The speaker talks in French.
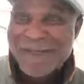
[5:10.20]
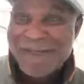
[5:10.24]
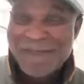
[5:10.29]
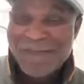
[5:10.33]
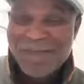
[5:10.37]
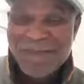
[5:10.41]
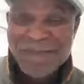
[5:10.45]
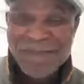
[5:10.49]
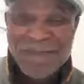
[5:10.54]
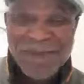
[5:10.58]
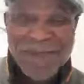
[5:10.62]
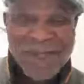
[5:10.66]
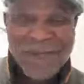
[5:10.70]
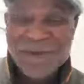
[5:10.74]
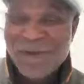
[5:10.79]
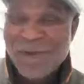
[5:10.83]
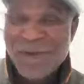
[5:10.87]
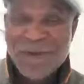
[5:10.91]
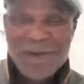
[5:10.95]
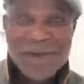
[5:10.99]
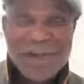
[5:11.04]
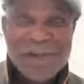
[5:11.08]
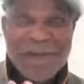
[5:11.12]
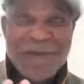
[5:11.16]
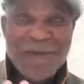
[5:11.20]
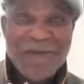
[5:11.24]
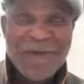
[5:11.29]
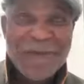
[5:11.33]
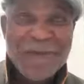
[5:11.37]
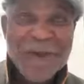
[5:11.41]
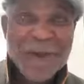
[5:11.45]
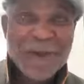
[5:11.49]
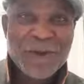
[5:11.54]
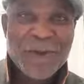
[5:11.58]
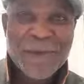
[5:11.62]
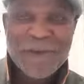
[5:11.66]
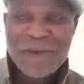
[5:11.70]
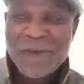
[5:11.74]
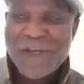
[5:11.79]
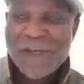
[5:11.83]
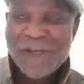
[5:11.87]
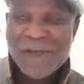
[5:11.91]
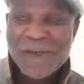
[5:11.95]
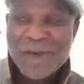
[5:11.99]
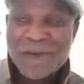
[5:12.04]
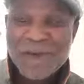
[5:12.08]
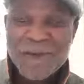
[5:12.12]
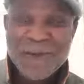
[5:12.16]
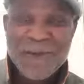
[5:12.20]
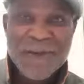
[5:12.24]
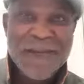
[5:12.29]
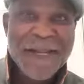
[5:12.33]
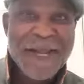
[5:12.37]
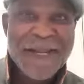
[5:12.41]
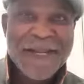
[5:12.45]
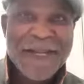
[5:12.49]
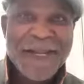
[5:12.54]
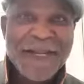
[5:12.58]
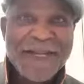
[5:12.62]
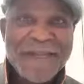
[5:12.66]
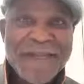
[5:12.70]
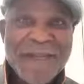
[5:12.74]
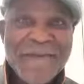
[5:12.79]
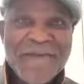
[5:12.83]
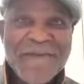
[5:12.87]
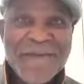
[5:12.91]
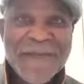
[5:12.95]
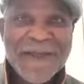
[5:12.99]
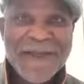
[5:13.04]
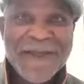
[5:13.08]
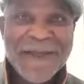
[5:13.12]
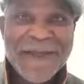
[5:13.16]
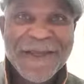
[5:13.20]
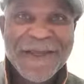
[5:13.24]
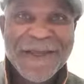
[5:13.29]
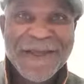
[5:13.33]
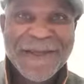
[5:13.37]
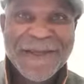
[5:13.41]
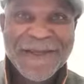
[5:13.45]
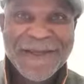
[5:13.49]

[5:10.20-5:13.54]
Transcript: Bientôt, ça fait bientôt presque une année et demie